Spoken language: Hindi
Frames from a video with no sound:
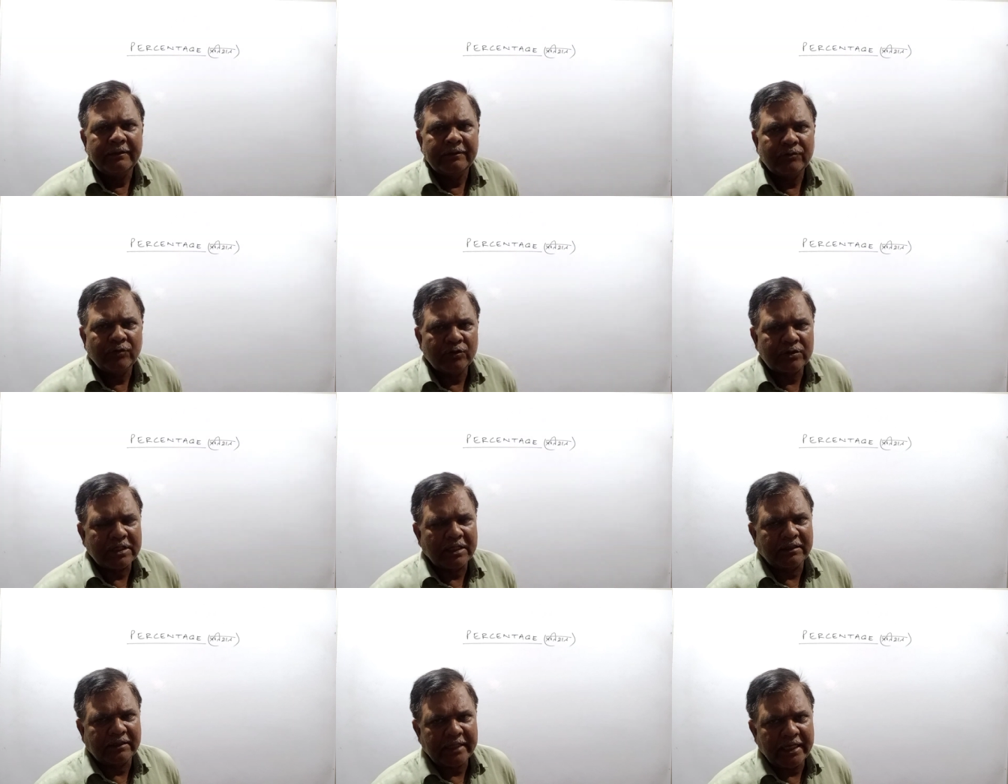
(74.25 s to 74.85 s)
तो
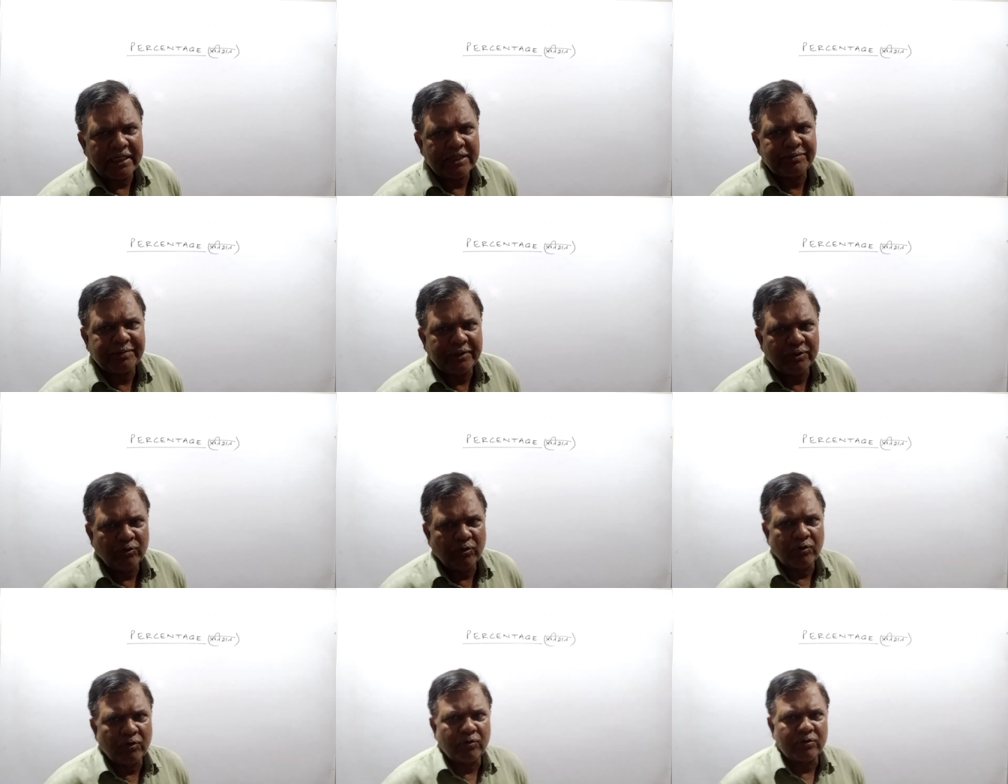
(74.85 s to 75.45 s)
चलते हैं इस पर
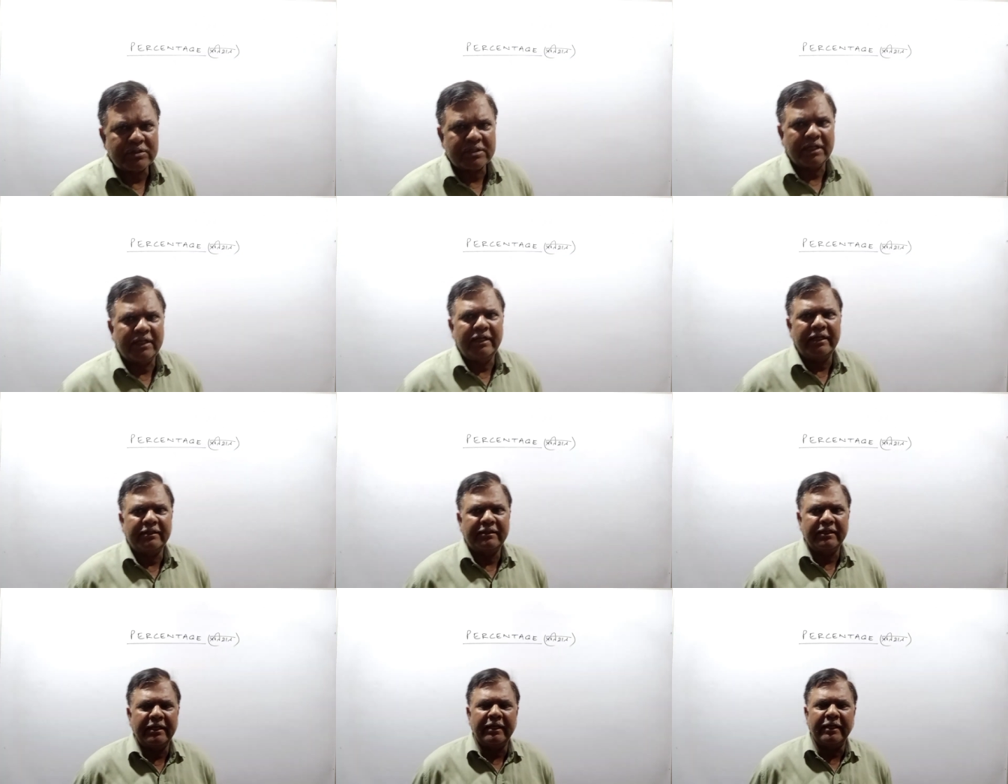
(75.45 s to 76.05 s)
दो क्वेश्चन
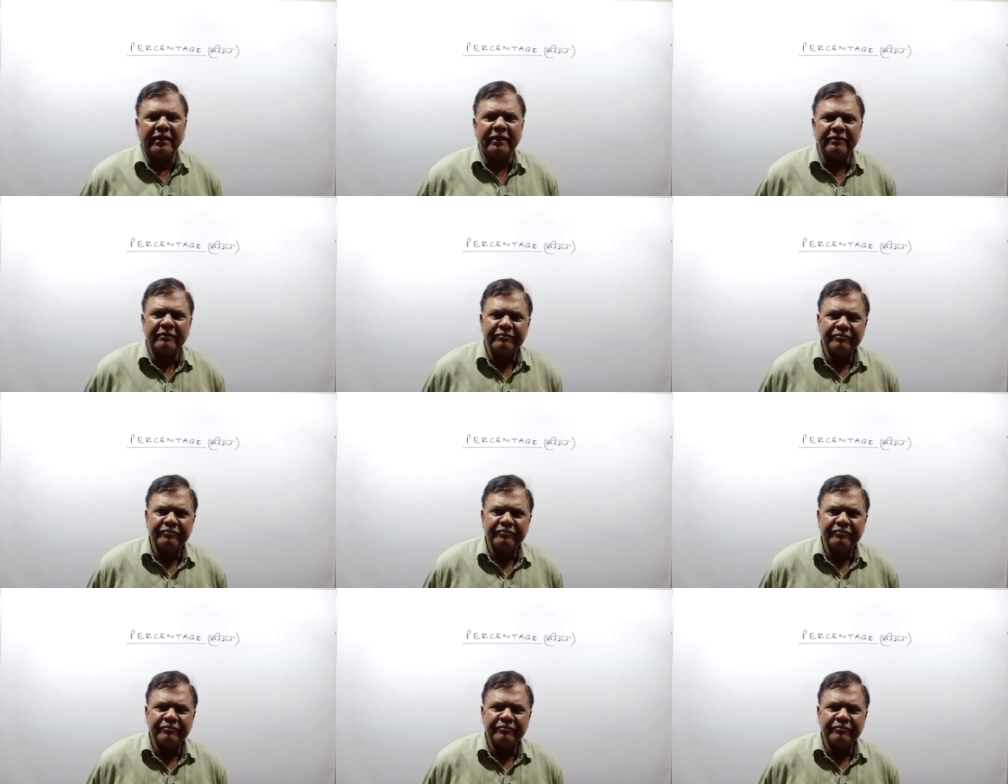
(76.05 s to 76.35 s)
लेते हैं